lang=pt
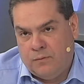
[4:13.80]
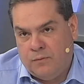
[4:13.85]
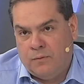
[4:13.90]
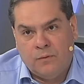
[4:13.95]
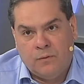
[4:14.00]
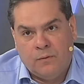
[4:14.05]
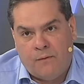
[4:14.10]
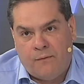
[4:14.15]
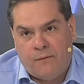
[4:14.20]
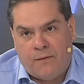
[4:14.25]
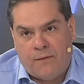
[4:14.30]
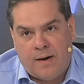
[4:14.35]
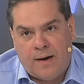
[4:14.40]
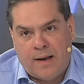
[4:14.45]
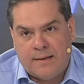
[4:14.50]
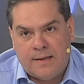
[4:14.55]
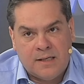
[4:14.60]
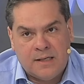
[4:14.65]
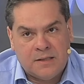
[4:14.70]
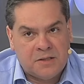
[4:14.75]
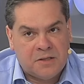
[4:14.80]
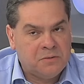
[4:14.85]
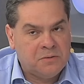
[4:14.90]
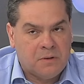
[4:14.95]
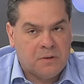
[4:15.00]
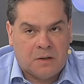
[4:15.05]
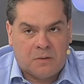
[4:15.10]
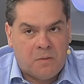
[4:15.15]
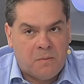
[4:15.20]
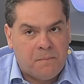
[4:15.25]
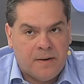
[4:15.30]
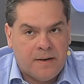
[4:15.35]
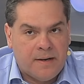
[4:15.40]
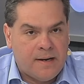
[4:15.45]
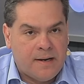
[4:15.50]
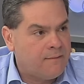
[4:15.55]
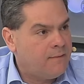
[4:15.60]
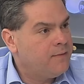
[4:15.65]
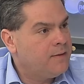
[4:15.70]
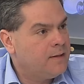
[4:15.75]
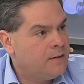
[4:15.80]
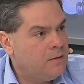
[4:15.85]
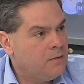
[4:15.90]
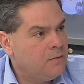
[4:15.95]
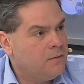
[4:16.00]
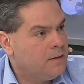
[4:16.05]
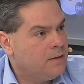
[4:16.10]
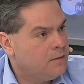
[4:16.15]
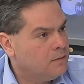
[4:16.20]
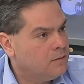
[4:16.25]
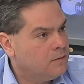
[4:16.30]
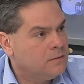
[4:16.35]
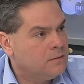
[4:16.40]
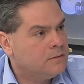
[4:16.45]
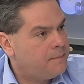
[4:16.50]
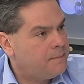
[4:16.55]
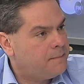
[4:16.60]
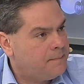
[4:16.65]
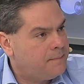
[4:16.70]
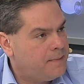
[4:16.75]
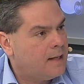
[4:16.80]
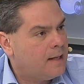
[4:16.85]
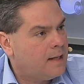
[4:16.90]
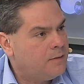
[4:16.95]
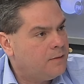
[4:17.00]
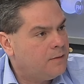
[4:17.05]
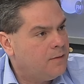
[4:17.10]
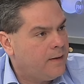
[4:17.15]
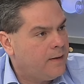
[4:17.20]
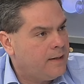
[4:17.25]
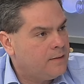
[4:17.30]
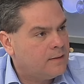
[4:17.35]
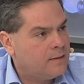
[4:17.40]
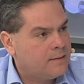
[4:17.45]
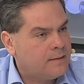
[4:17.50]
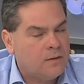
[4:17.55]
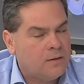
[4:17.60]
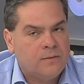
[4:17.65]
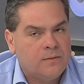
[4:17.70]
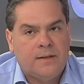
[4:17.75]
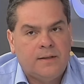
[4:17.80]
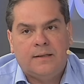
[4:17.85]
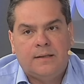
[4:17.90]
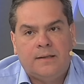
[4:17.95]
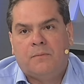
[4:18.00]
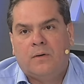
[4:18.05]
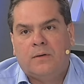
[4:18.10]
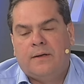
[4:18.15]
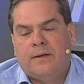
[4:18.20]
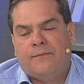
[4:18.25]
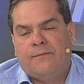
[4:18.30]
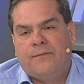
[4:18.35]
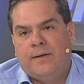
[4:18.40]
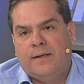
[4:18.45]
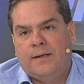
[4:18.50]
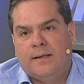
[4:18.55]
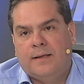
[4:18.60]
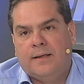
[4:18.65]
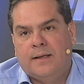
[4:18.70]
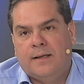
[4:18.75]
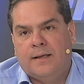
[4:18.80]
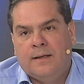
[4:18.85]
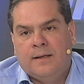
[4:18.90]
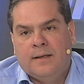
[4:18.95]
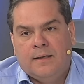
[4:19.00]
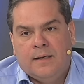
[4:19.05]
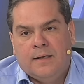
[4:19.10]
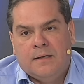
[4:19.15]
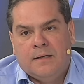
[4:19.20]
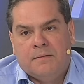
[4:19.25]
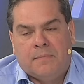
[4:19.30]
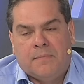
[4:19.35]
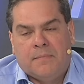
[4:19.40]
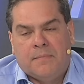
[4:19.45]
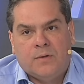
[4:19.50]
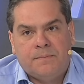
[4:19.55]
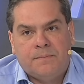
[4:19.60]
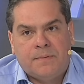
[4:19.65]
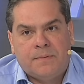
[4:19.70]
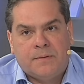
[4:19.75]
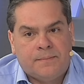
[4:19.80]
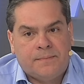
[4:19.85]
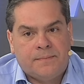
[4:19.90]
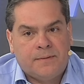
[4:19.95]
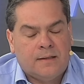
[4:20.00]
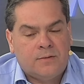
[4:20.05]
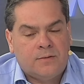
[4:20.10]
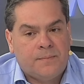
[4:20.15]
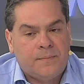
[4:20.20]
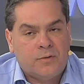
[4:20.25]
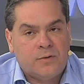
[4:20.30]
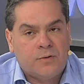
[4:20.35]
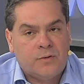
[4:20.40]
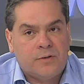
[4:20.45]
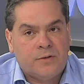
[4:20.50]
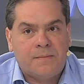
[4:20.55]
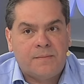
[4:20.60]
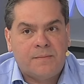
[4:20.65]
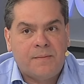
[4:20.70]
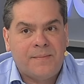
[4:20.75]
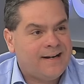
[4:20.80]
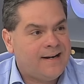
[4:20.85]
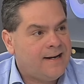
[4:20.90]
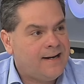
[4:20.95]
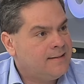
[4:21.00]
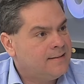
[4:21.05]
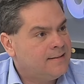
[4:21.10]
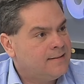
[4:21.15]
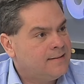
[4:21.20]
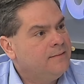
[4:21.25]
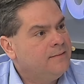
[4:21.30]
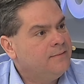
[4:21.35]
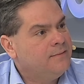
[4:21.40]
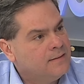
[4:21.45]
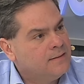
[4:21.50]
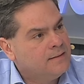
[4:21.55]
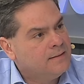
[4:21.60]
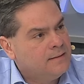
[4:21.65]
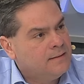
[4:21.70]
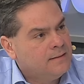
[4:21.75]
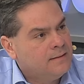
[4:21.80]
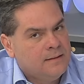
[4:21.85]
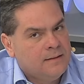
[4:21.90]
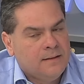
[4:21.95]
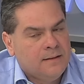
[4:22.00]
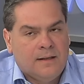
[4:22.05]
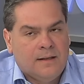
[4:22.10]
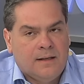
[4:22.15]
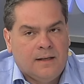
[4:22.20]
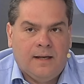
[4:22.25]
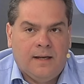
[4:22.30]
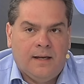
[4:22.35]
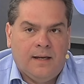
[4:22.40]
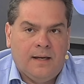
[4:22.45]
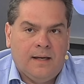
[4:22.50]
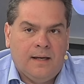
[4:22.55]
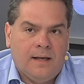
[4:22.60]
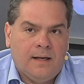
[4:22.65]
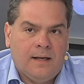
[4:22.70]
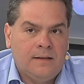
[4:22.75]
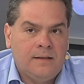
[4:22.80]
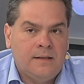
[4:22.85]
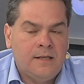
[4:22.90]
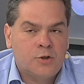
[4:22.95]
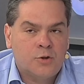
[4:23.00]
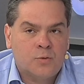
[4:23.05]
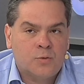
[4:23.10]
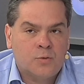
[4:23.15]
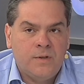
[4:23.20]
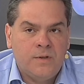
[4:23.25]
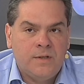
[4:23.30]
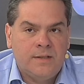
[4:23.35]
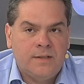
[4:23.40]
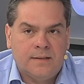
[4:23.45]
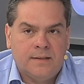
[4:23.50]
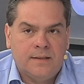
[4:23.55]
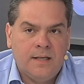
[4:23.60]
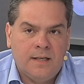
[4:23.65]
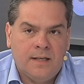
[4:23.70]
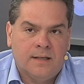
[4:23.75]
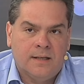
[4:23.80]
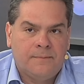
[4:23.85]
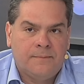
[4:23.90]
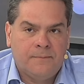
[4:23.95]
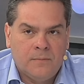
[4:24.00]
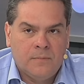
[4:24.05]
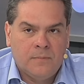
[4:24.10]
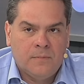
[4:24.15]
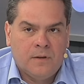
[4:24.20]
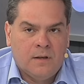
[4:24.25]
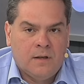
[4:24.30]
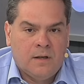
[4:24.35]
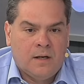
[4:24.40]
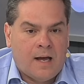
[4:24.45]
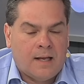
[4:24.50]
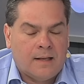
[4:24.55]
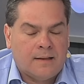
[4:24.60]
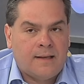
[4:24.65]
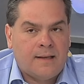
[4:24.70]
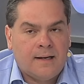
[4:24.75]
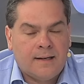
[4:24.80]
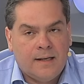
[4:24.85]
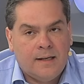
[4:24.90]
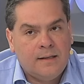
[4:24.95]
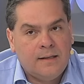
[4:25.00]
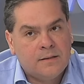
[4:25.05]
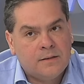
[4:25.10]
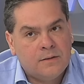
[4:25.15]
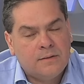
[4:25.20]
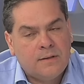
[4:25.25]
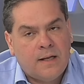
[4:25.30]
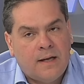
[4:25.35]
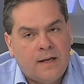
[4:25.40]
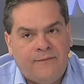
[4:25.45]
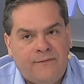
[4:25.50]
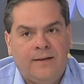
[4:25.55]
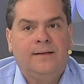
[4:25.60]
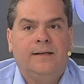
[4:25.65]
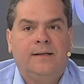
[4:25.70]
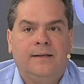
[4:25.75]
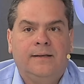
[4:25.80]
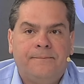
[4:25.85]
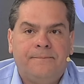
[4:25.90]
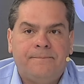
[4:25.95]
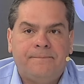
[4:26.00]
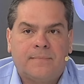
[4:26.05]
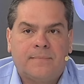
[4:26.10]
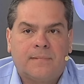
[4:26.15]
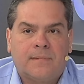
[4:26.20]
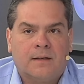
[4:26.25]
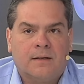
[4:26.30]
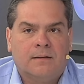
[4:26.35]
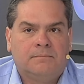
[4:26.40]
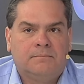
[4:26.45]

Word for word: não, não vou falar de antes que eu não acompanhava a vida de Wendel. Eu não sabia nada de Wendel até o dia da morte da filha dele. Mas ele passou a ser uma pessoa extremamente agressiva. É, e desconhecia até aqueles que o defendiam.